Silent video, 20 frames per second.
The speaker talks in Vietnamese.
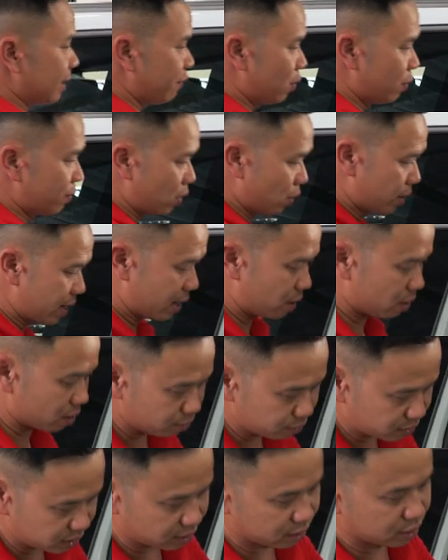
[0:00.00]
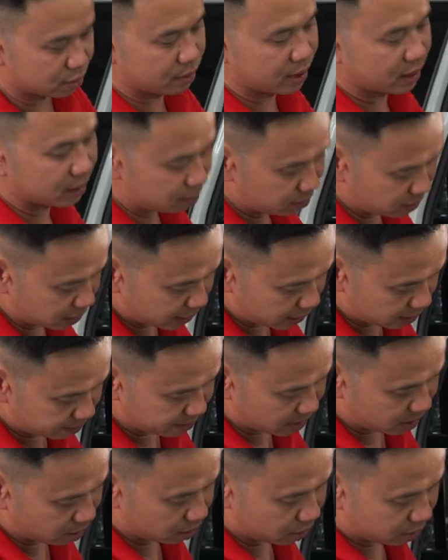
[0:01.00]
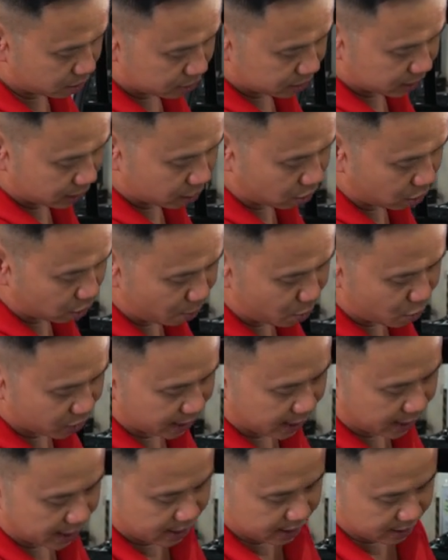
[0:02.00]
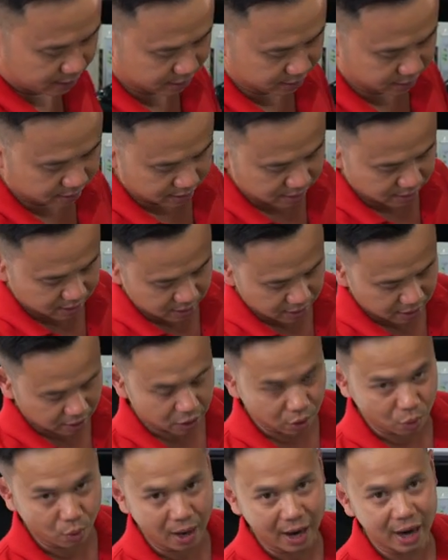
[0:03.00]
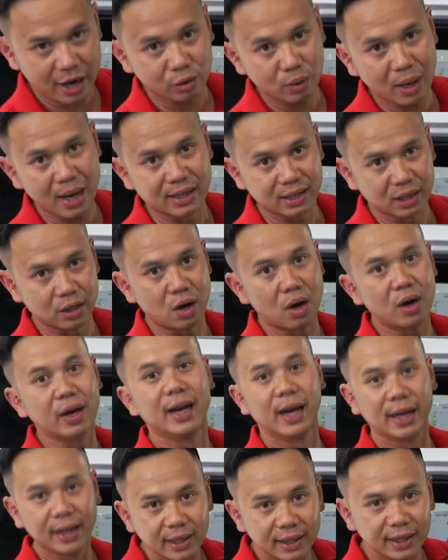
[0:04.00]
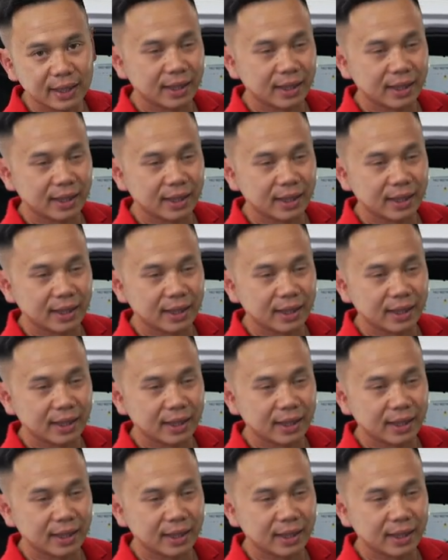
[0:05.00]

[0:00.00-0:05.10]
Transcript: cái Volvo này họ không sử dụng hệ thống cửa hít mà họ sẽ có một cái Ờ, khóa an toàn gì đó ở đây